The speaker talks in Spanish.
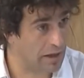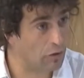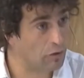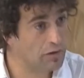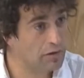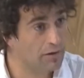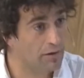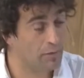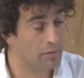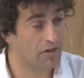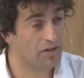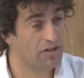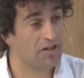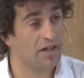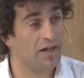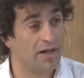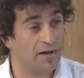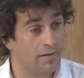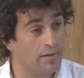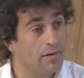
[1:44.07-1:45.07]
dónde vamos a
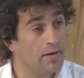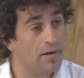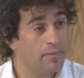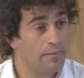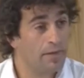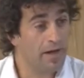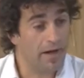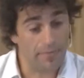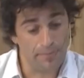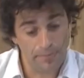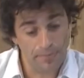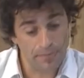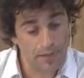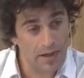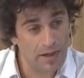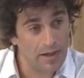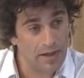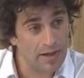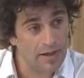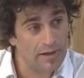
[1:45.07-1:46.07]
llegar? Mirá,
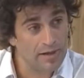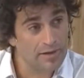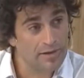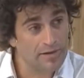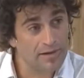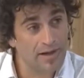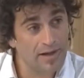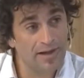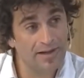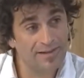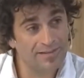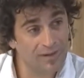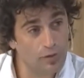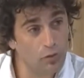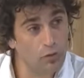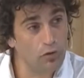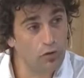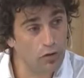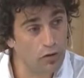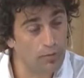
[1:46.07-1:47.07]
el
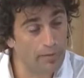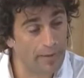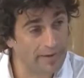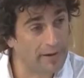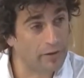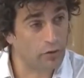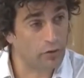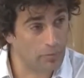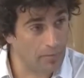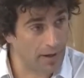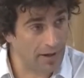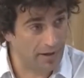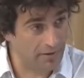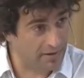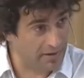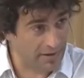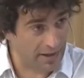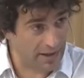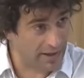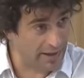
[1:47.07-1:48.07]
segundo mandato de Macri,
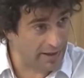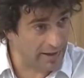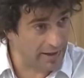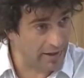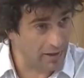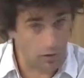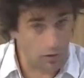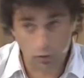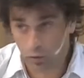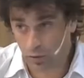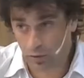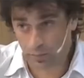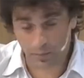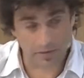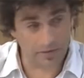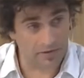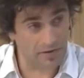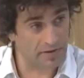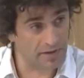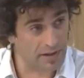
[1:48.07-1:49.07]
si es que gana, o el
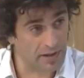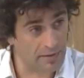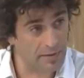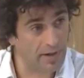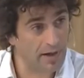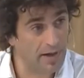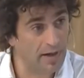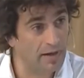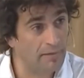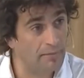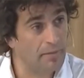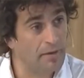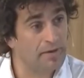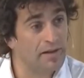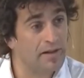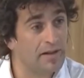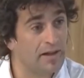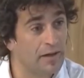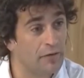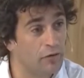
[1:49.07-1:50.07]
presidente que venga, va a
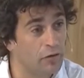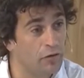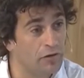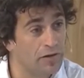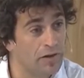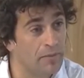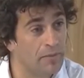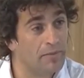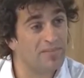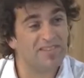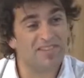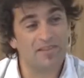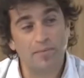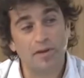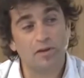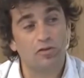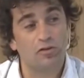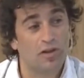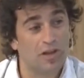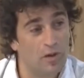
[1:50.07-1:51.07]
tener que afrontar
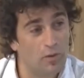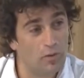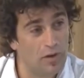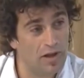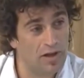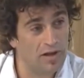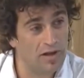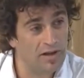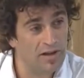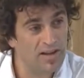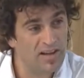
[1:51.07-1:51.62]
vencimiento de deuda